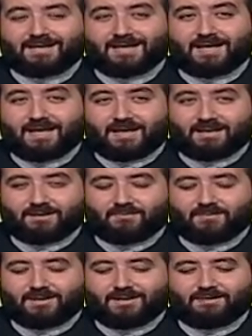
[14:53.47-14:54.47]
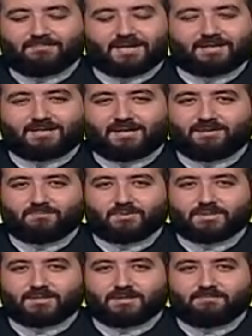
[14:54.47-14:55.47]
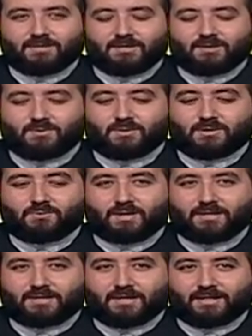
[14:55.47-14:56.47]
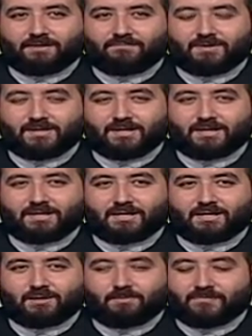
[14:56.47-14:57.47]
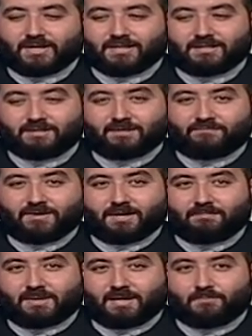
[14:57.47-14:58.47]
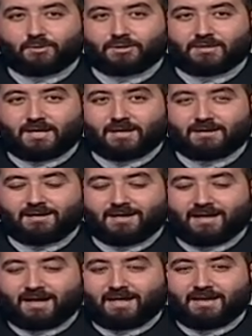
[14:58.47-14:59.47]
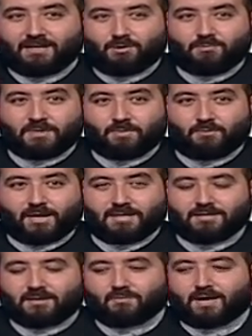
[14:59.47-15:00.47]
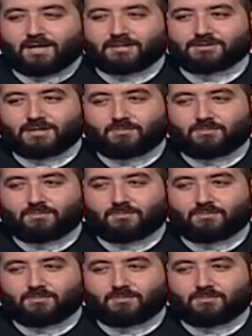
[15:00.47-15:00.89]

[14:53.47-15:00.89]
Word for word: هاني والا ما كان مسلم يريد ان ينهض في ذلك اليوم فقد اتفق مع المختار على يوم معين وخرج